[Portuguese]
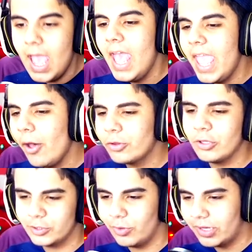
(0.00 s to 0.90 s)
Eu tô
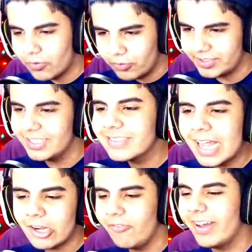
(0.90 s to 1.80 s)
zoando com vocês,
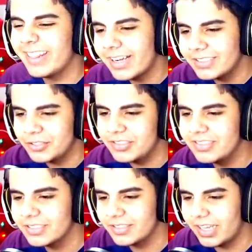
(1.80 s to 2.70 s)
claro que vai ter cantinho dos
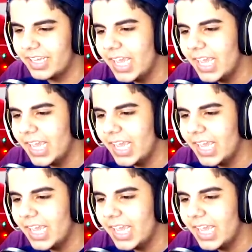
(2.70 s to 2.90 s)
inscritos aqui,